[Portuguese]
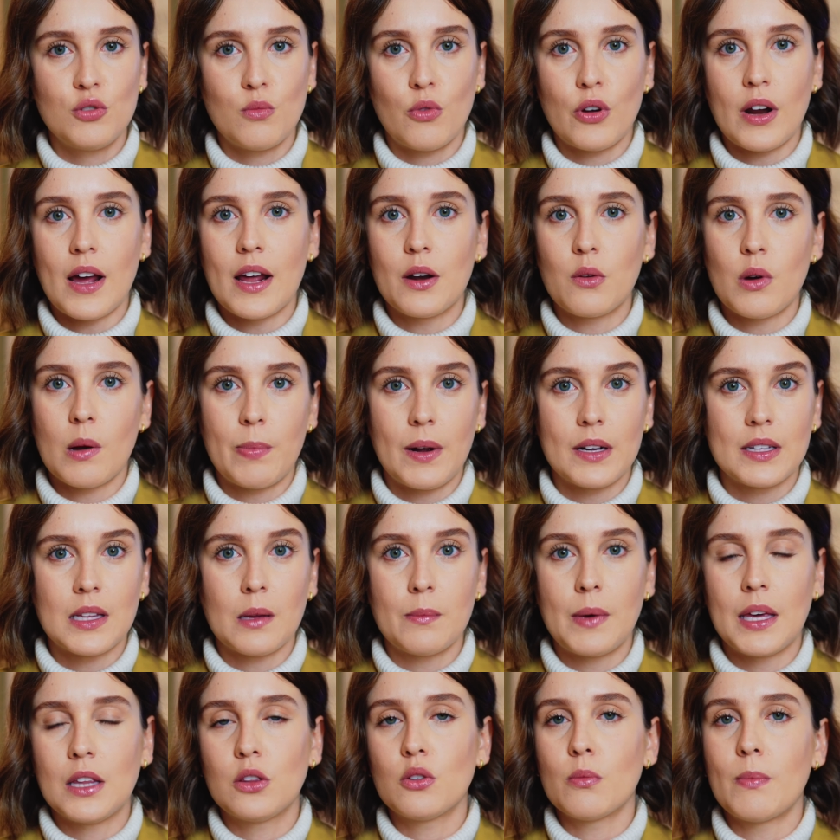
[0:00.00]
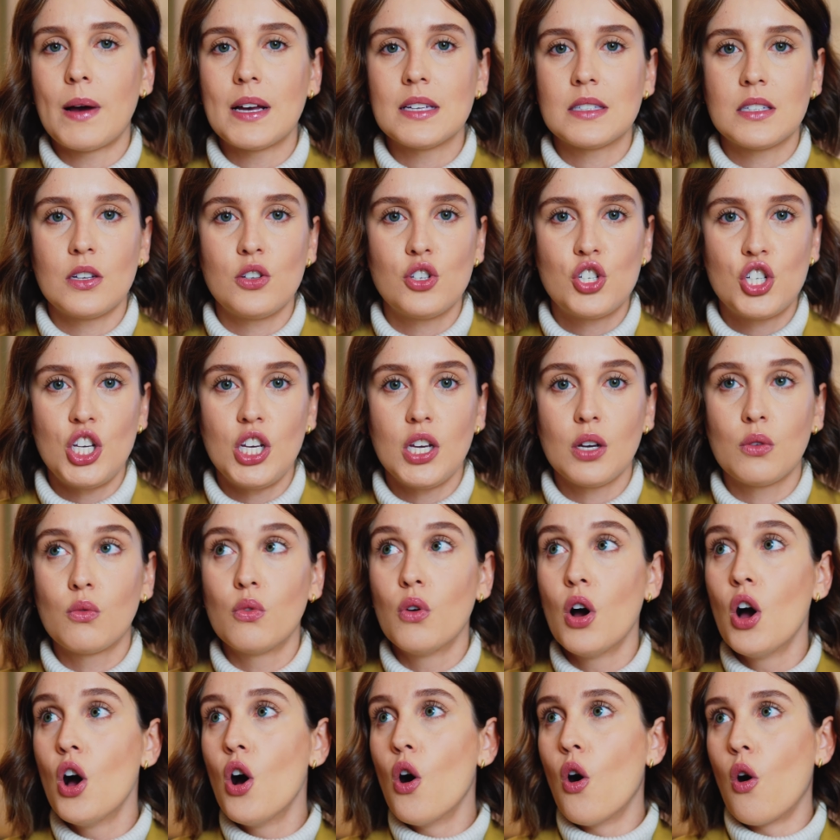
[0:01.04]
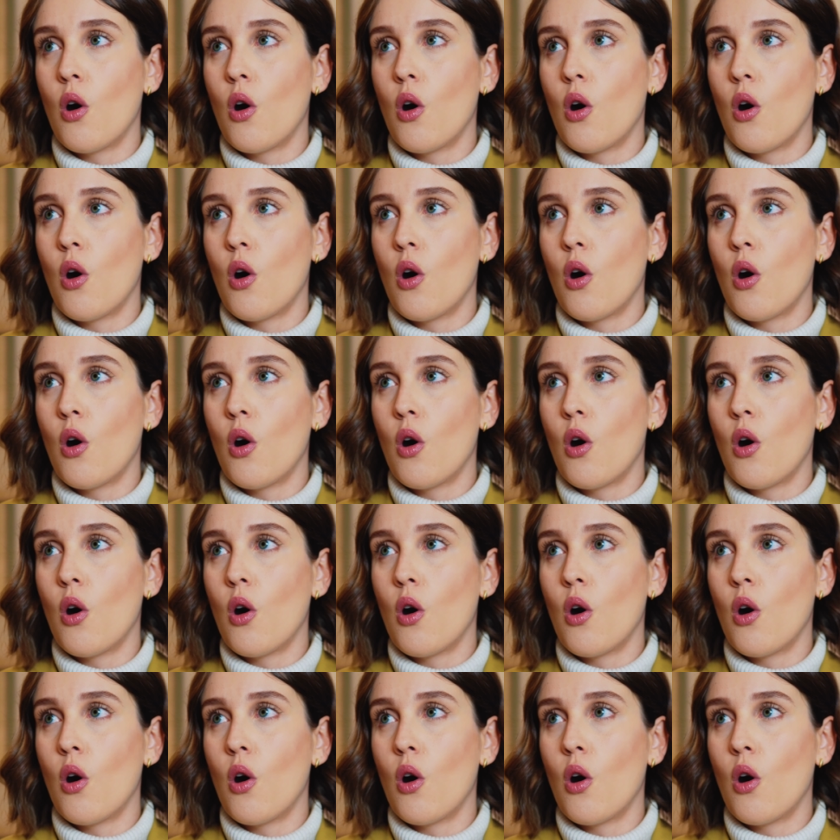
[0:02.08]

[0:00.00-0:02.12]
de morar num apartamento mais antigo,